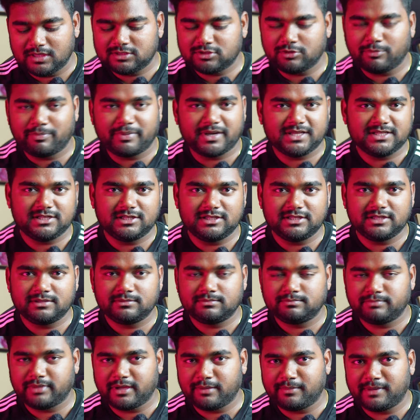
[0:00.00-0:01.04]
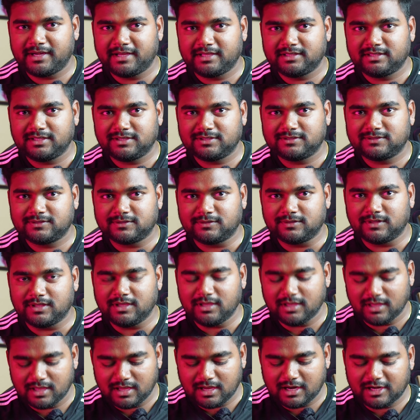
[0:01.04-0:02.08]
సో ప్రజెంట్ పేమెంట్ అయితే ఇస్తుంది
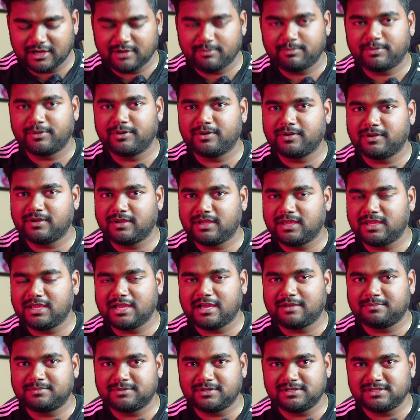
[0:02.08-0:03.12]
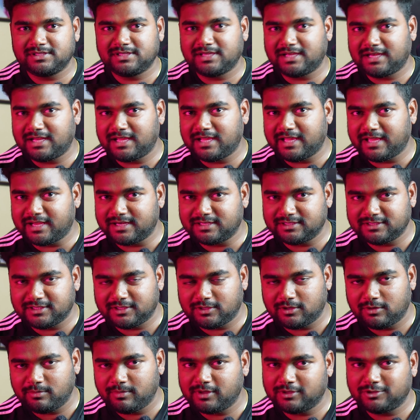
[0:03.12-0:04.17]
అండ్ ఇప్పుడు ఈ యాప్స్ నుంచి ఎలా ఎర్న్
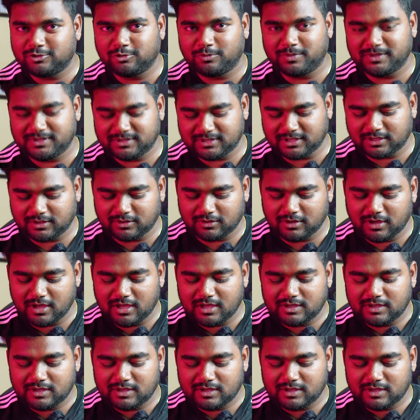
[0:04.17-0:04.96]
చేయాలో మీకు చూపిస్తాను